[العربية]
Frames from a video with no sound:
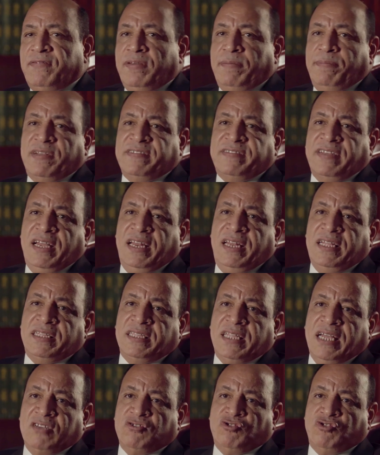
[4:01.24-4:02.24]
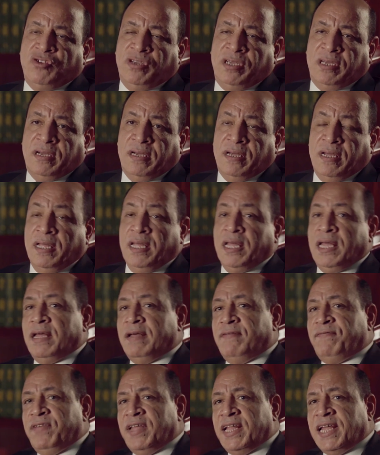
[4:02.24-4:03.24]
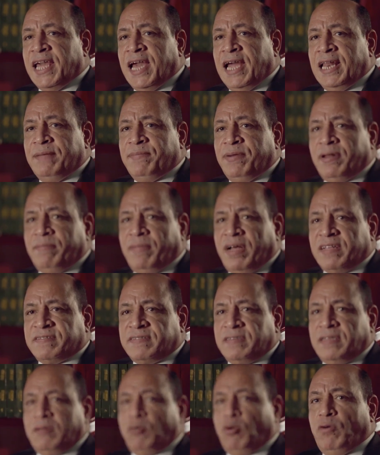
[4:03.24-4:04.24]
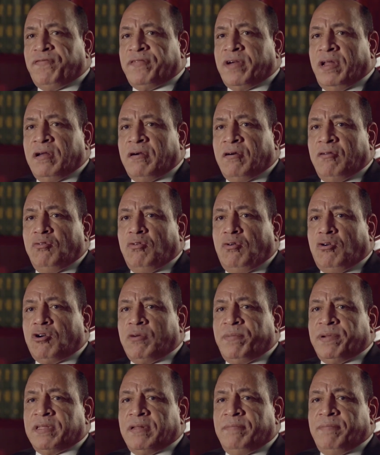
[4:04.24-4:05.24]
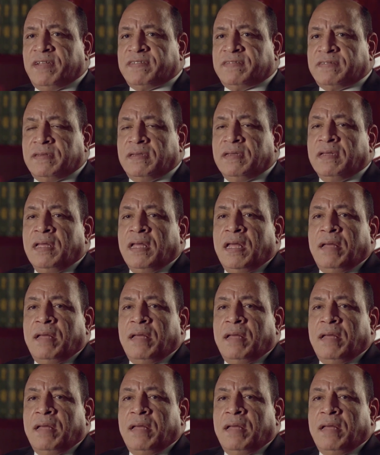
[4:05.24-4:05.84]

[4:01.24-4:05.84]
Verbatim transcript: في مساله الشيك في الجانب المصري وفقا لقانون العقوبات المصري